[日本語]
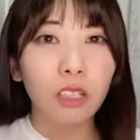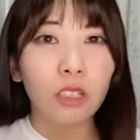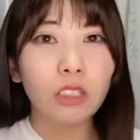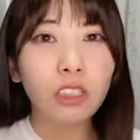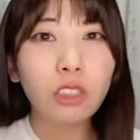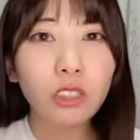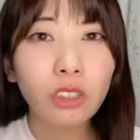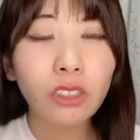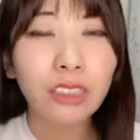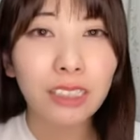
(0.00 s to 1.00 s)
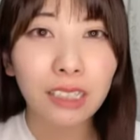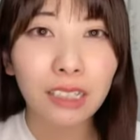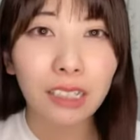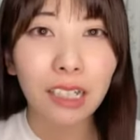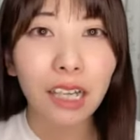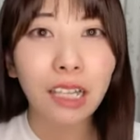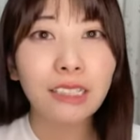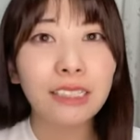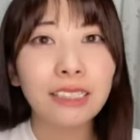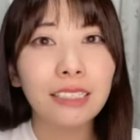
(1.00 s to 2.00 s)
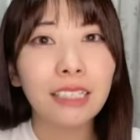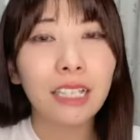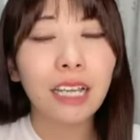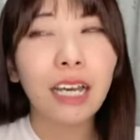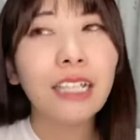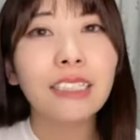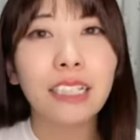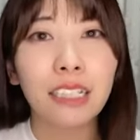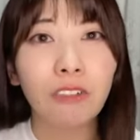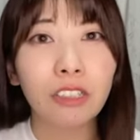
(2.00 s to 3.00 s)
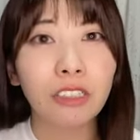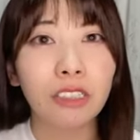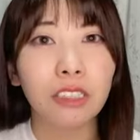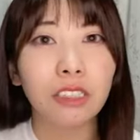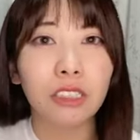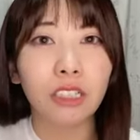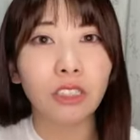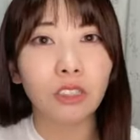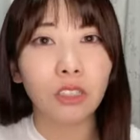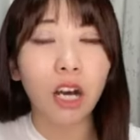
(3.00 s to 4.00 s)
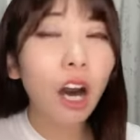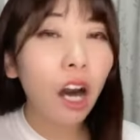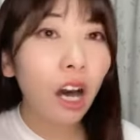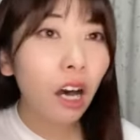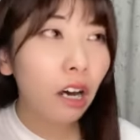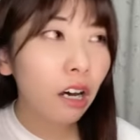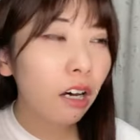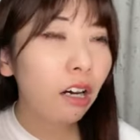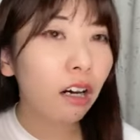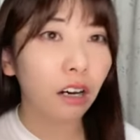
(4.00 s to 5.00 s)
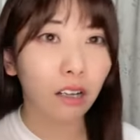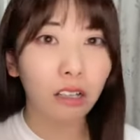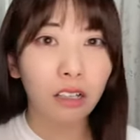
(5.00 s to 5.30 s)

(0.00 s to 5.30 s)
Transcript: うちの上司配信歯医者でワクチン接種ああ